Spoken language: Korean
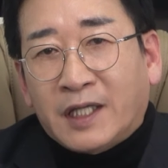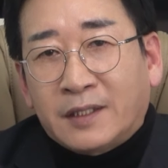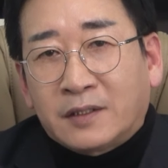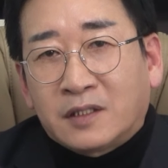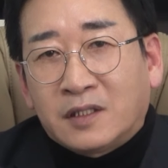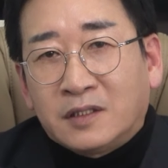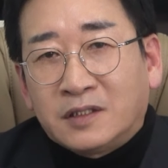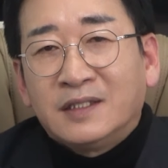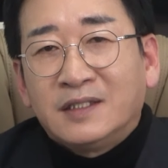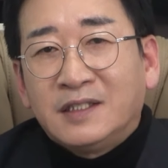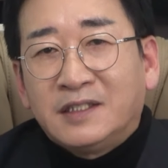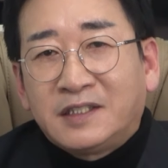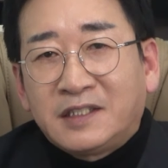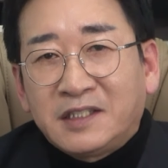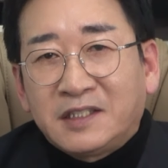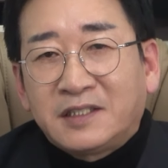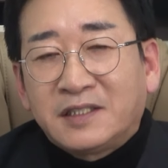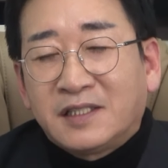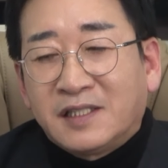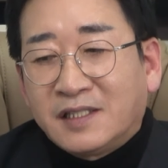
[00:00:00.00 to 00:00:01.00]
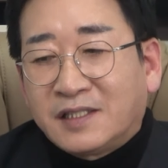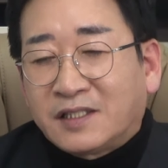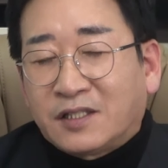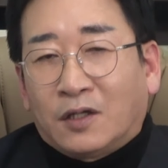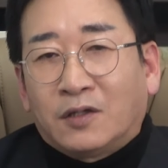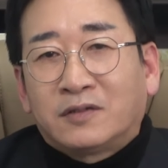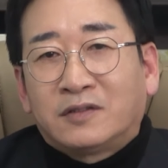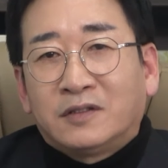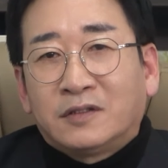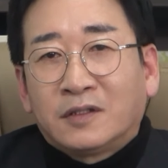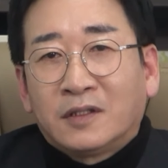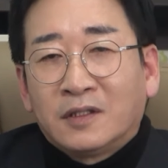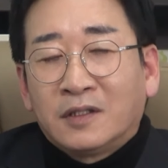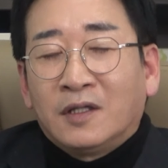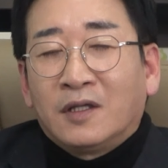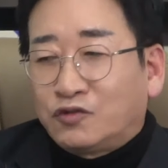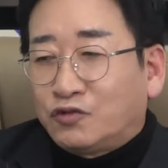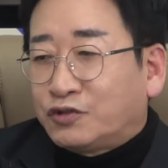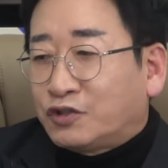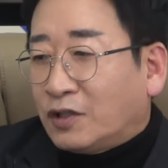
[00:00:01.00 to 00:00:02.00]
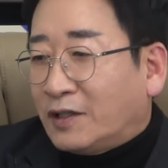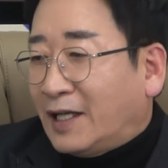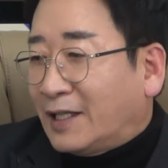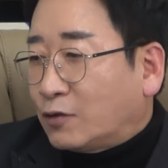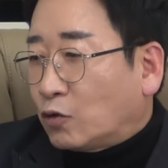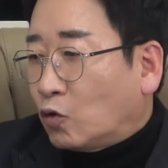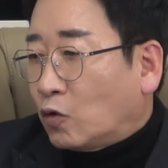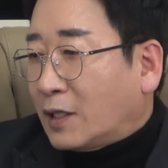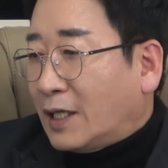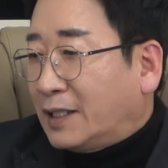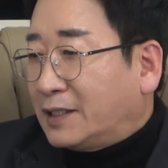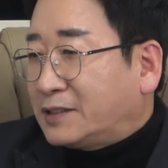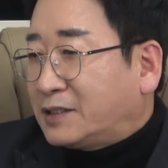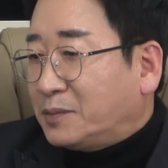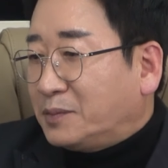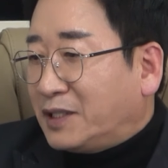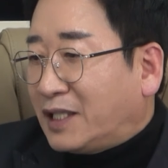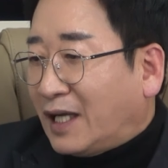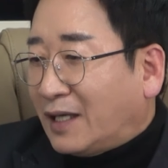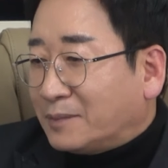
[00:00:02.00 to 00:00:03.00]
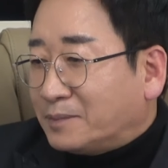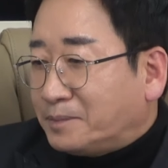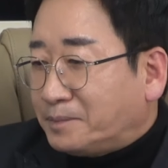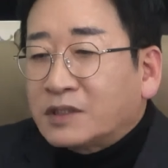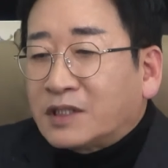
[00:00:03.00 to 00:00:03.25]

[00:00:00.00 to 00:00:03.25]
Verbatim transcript: 차를 이 시승을 적극 추천하도록 하겠습니다.